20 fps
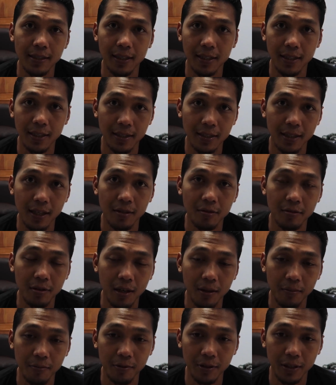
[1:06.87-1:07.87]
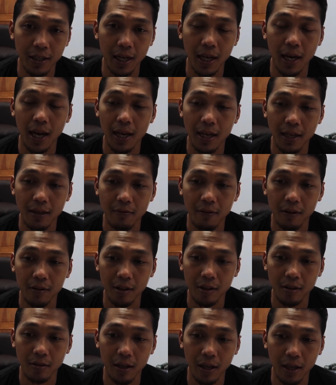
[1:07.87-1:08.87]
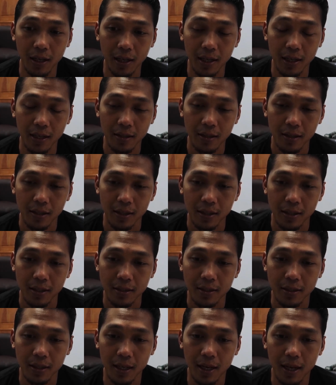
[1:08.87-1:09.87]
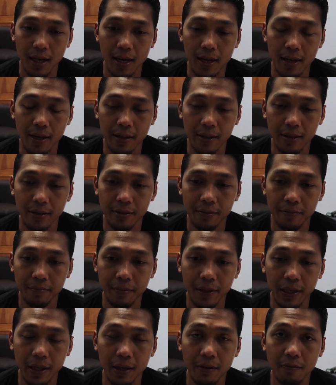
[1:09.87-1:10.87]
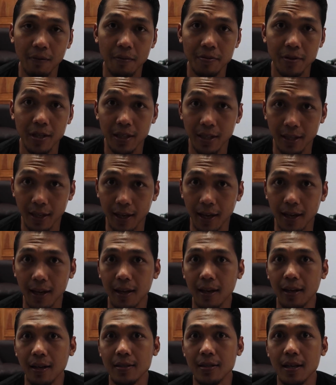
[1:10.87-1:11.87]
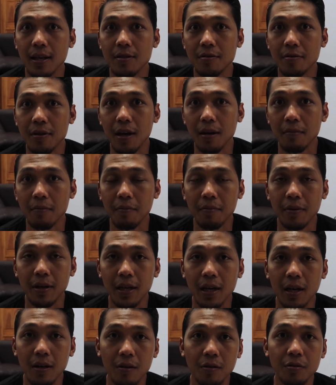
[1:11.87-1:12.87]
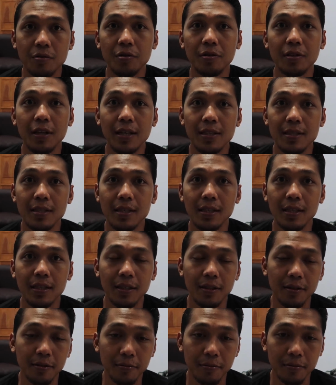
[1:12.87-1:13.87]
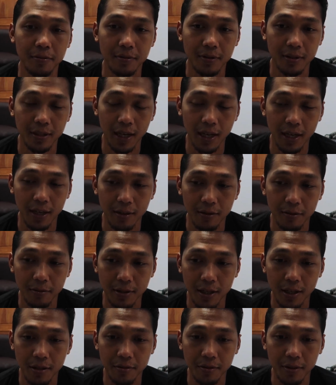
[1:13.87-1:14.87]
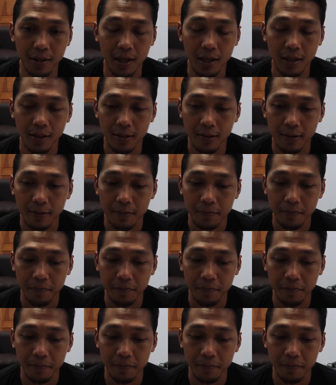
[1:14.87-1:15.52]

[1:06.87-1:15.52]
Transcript: Jadi saya juga punya klien waktu itu akhirnya selain bikin websitenya, akhirnya saya juga memberikan konsultasi itu. Selain itu saya juga